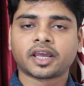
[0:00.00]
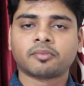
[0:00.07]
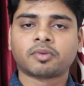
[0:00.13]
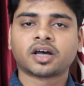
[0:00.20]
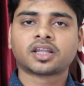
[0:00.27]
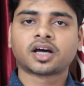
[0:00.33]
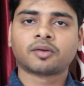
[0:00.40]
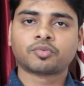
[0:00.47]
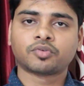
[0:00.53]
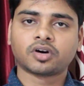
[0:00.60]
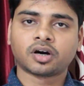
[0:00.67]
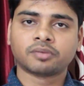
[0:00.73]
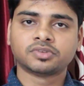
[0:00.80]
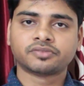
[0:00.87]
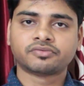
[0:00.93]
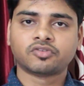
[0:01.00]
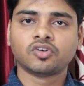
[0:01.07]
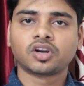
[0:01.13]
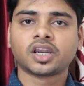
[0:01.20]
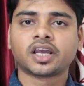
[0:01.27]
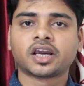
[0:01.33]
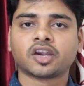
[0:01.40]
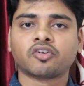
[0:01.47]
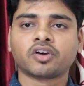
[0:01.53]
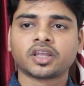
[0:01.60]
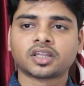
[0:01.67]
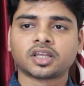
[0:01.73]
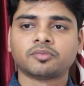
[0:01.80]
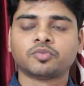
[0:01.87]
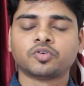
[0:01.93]
के बाद आप आप जब फुल क्लिक करोगे
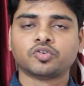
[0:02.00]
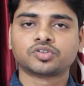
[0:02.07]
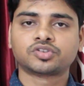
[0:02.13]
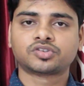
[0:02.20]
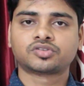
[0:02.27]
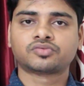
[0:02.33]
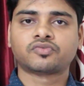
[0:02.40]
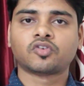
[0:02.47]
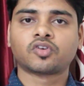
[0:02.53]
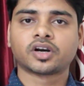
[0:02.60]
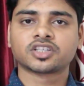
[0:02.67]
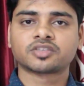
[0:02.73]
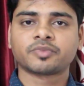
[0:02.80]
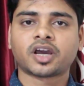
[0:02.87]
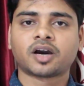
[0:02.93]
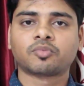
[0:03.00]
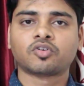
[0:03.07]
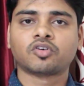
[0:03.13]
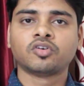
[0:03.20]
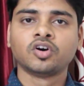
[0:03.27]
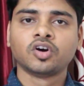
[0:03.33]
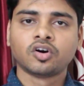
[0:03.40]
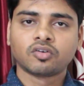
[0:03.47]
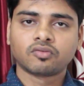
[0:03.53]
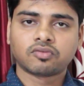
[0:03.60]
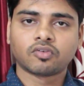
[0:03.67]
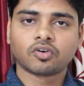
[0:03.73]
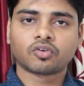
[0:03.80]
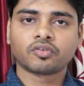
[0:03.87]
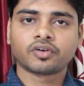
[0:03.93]
तब उस फोकस में आपको
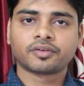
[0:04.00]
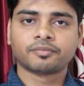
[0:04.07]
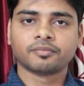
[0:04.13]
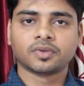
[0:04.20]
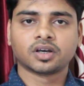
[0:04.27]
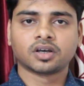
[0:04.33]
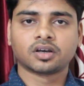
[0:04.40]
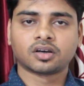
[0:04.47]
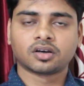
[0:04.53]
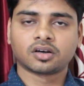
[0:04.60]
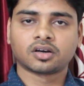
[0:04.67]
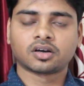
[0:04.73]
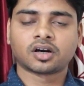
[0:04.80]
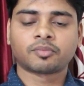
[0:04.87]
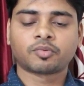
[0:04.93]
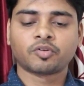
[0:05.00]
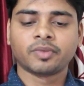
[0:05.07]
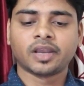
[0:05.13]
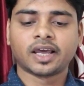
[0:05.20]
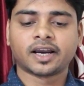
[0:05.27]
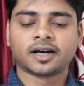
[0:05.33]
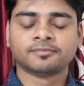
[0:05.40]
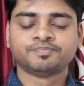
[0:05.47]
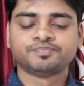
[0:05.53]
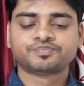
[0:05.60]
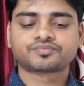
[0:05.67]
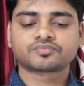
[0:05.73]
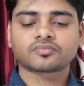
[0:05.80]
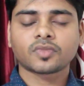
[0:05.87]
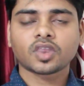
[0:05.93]
फोटो आपको मिलेगा
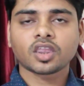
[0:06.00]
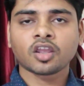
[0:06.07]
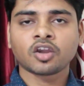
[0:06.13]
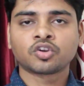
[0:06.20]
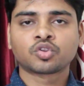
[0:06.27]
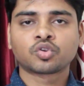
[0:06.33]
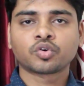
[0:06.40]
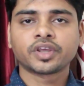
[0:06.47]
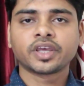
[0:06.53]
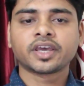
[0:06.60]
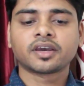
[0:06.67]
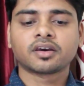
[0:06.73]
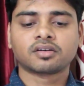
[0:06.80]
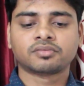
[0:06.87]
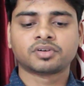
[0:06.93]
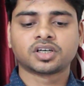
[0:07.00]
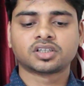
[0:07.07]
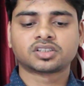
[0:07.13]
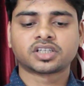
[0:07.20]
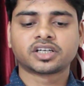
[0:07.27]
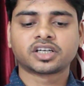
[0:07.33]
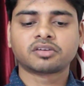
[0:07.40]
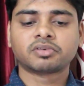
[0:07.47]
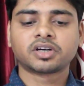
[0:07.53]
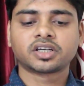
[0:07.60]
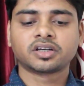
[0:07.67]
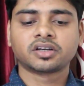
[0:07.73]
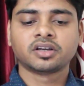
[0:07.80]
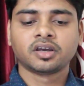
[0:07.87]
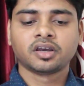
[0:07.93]
तो ये शटर
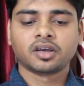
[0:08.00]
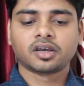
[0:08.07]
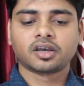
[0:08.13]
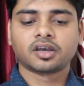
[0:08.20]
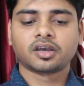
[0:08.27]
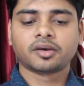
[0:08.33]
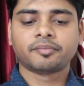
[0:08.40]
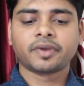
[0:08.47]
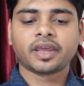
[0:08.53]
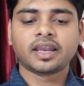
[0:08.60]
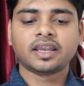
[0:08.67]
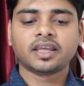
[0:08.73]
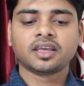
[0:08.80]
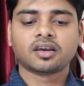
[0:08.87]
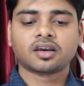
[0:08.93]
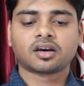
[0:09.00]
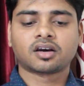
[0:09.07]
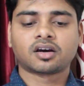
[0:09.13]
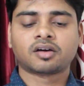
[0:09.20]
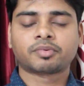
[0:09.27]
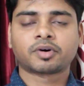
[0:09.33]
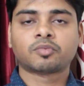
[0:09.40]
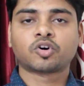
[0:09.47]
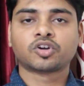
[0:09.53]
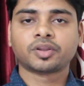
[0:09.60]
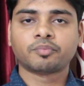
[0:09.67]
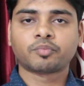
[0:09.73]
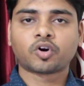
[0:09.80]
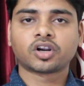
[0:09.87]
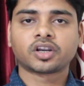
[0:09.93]
बटन मेनली आपका बहुत
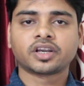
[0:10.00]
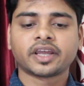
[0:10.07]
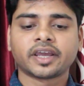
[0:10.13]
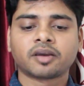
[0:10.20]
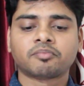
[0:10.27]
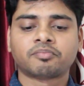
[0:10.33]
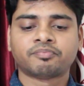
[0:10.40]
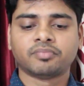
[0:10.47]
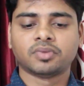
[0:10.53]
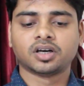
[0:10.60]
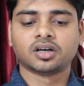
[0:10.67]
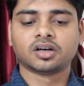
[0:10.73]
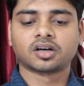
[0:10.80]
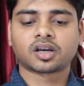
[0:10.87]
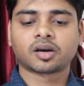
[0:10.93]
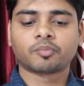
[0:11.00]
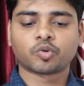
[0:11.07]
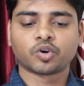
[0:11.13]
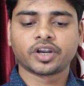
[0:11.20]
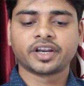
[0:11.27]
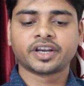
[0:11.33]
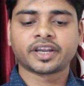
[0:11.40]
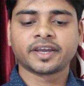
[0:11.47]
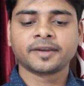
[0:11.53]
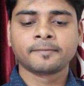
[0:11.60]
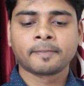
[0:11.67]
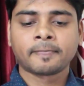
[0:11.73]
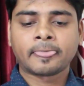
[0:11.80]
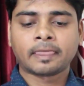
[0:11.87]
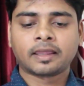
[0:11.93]
इम्पोर्टेंट एक कंपोनेंट है
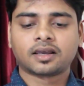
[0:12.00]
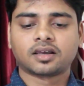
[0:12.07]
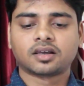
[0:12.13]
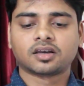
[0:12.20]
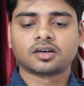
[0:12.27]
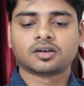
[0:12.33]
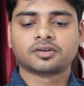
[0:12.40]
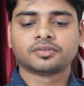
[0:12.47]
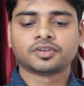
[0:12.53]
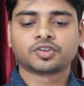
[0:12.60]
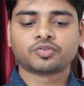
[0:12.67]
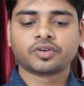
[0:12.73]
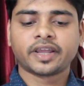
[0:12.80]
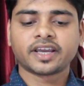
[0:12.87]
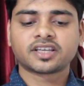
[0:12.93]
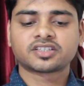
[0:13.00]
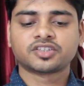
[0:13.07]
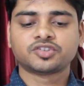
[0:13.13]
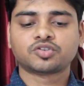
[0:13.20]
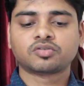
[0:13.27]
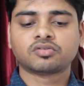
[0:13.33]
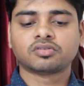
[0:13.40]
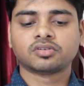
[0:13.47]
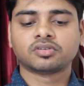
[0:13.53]
तो नेक्स्ट जो